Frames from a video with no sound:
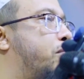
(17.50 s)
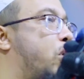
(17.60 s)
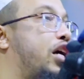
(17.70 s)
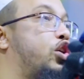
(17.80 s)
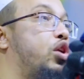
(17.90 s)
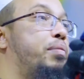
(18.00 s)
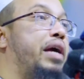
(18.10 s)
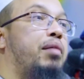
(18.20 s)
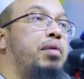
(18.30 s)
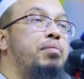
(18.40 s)
মক্কা শরীফ
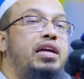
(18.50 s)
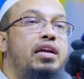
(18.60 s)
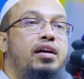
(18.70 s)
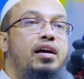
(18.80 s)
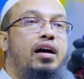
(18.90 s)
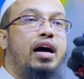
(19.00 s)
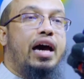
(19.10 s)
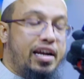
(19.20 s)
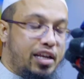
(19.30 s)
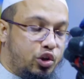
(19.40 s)
গেলাম আমি
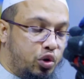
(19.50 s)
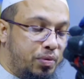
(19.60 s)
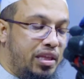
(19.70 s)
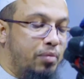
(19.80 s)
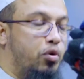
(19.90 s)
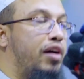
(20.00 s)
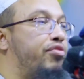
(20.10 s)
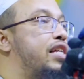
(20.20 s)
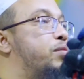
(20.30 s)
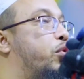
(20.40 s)
আর একটা ছবি দেব না
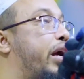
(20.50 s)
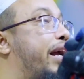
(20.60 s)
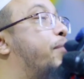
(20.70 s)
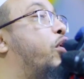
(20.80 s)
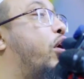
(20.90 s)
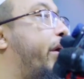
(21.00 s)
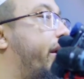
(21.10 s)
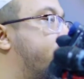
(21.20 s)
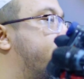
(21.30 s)
ফেসবুকে কেমন হয়